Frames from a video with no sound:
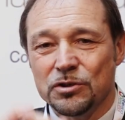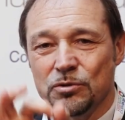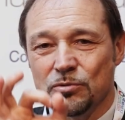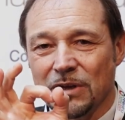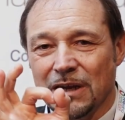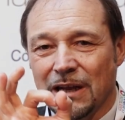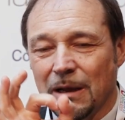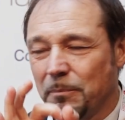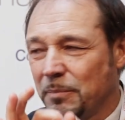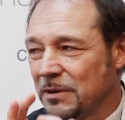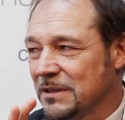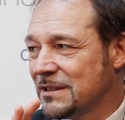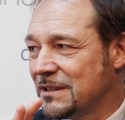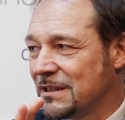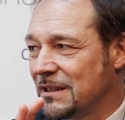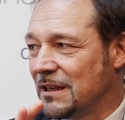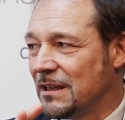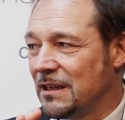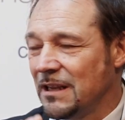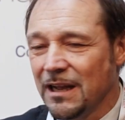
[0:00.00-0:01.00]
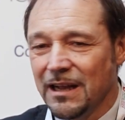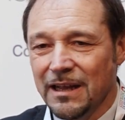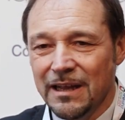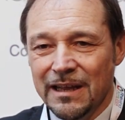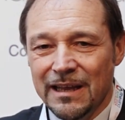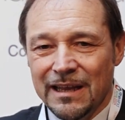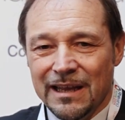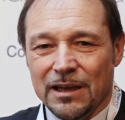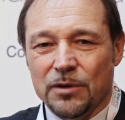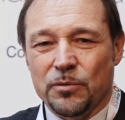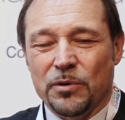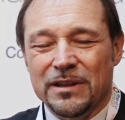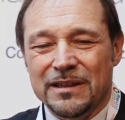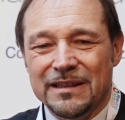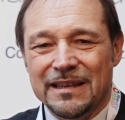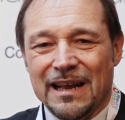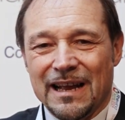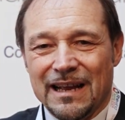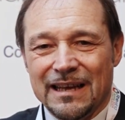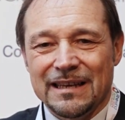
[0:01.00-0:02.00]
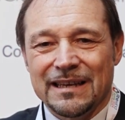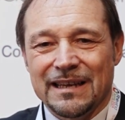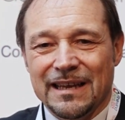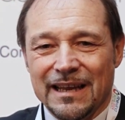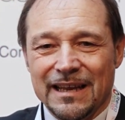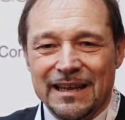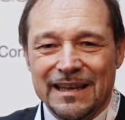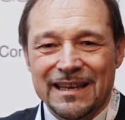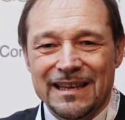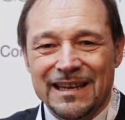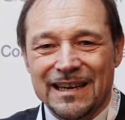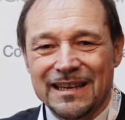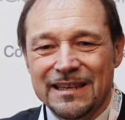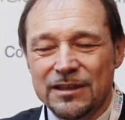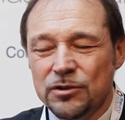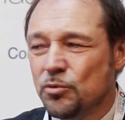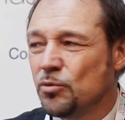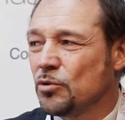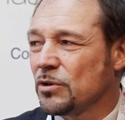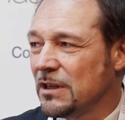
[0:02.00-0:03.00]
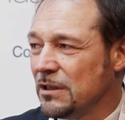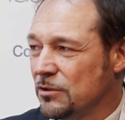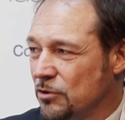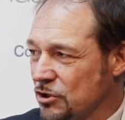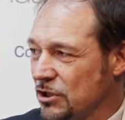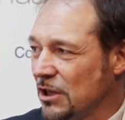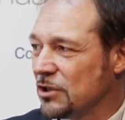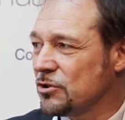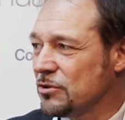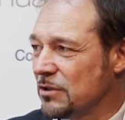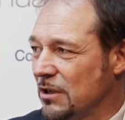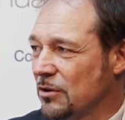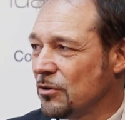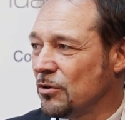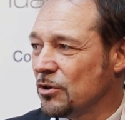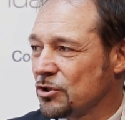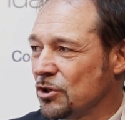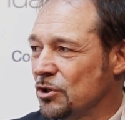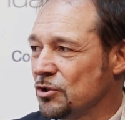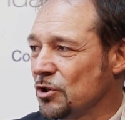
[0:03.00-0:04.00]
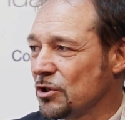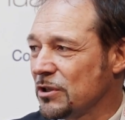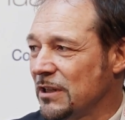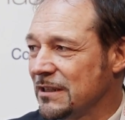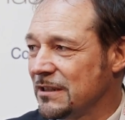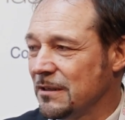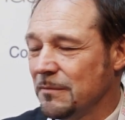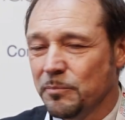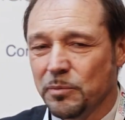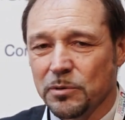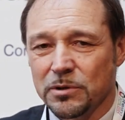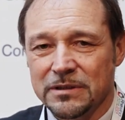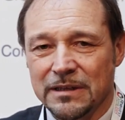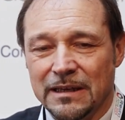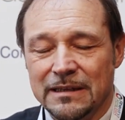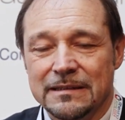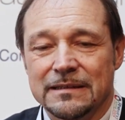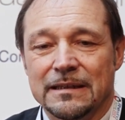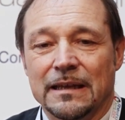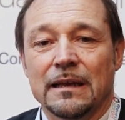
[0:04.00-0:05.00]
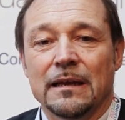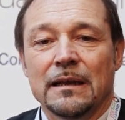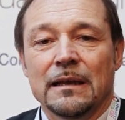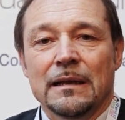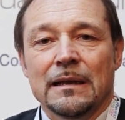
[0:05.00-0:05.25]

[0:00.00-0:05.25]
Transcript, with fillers: in una capastiglia e quindi anche il ridurre il dosaggio nel corso della giornata è importante.